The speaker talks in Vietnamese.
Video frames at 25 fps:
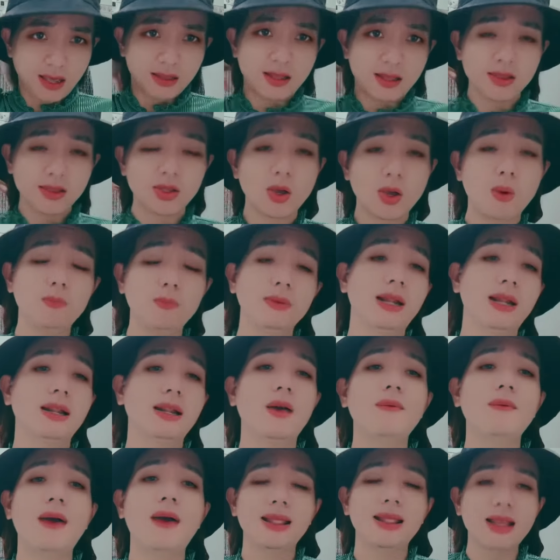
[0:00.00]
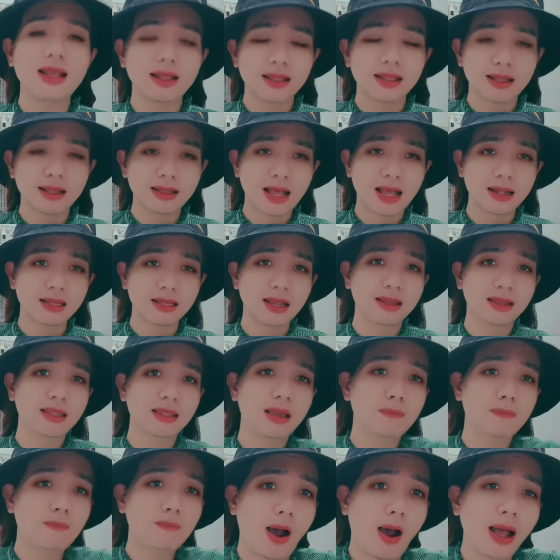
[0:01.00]
nói chung là đâu phải là là, là, là,
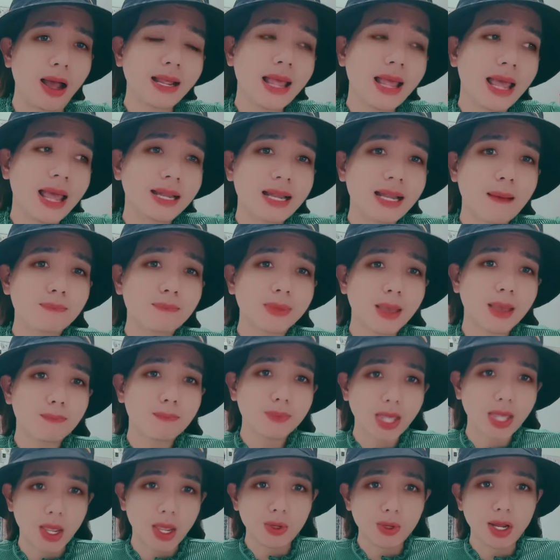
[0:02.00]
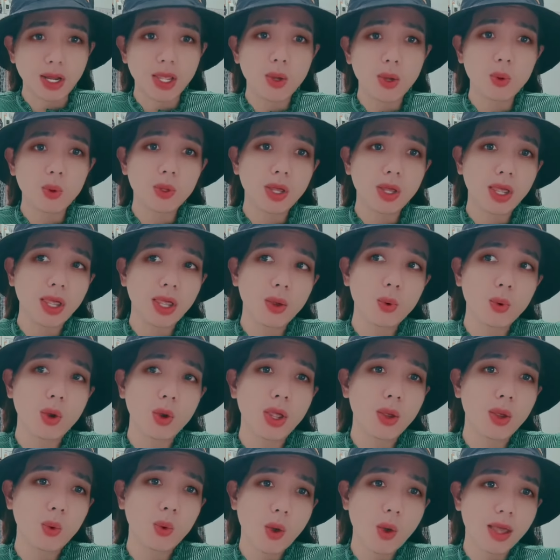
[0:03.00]
là bỏ ra 500 triệu là yêu yêu
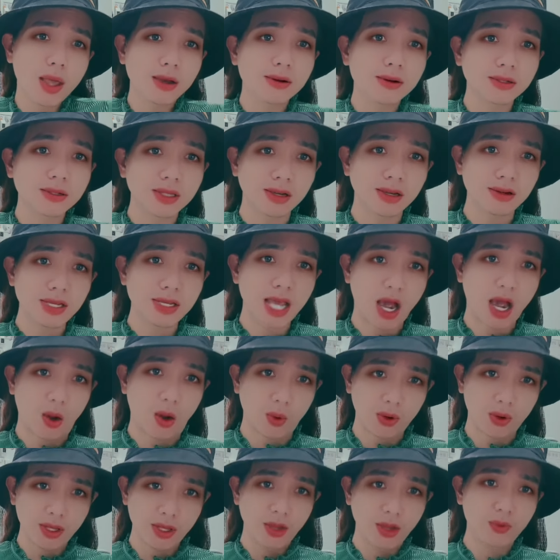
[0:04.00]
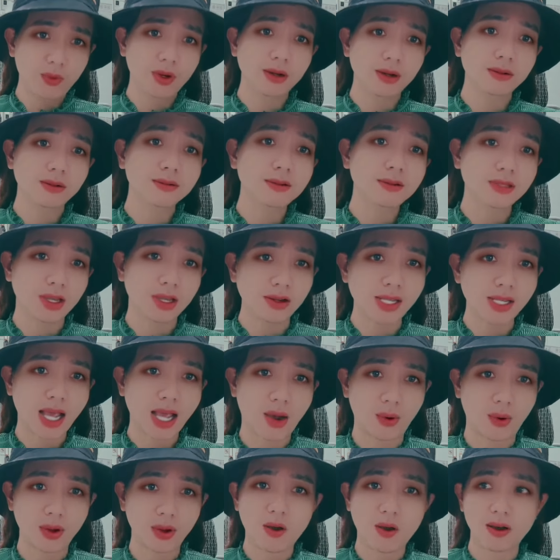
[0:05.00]
yêu quê hương dữ dội yêu đất nước dữ
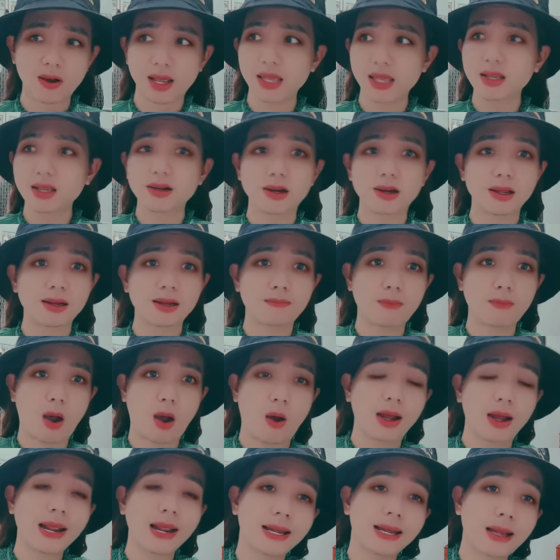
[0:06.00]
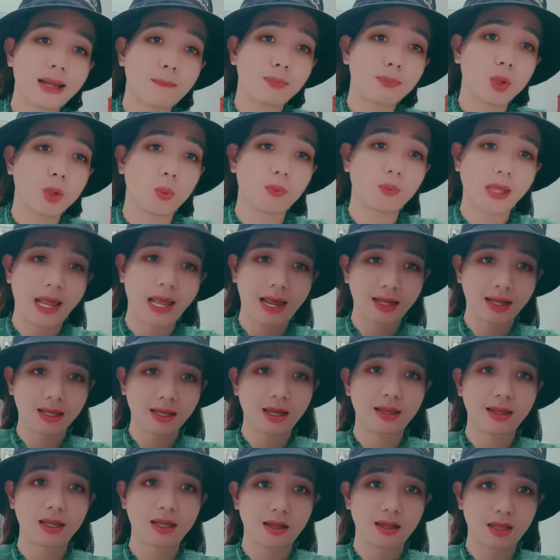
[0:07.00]
dội còn cái người bỏ ra 50 ngàn
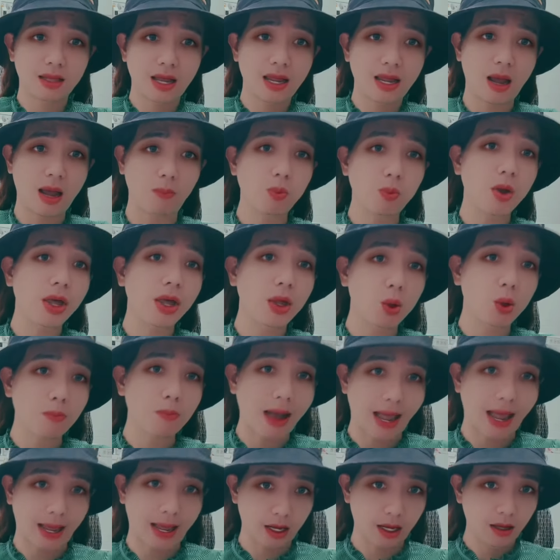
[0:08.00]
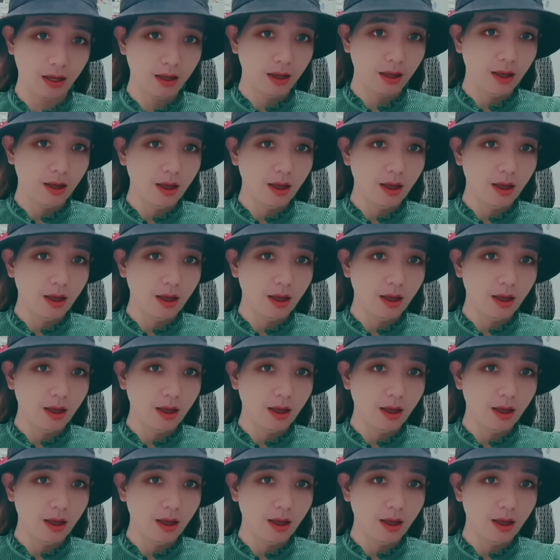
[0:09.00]
thì thì không có yêu bằng